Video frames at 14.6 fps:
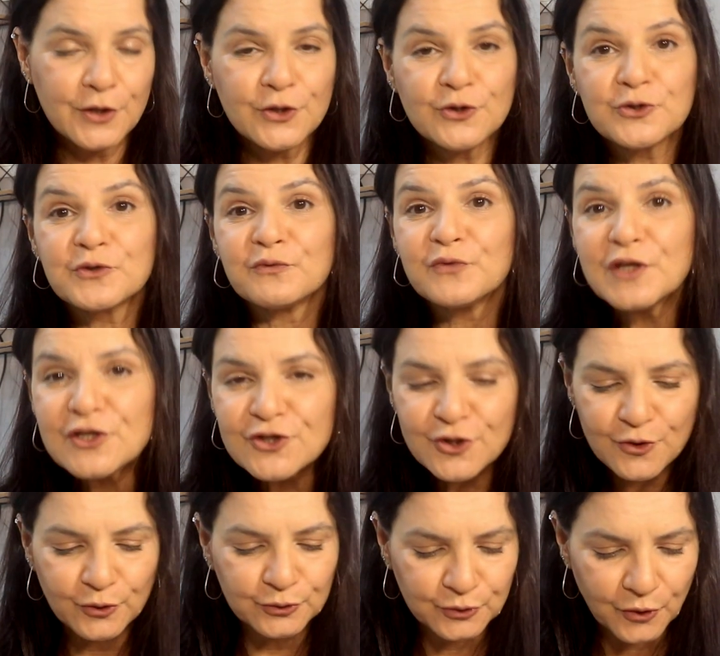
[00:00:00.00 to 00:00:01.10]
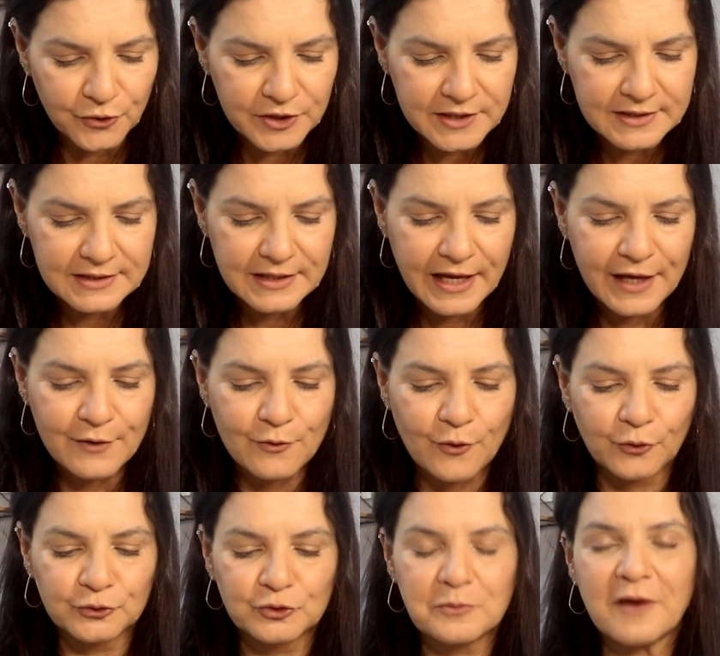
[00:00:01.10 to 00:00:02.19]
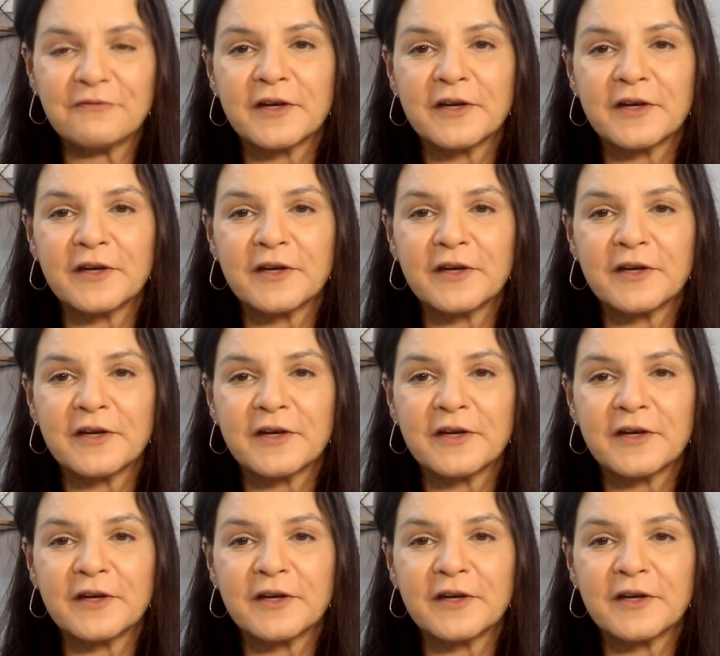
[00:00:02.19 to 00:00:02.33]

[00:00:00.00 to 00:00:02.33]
E os viticultores encontram uma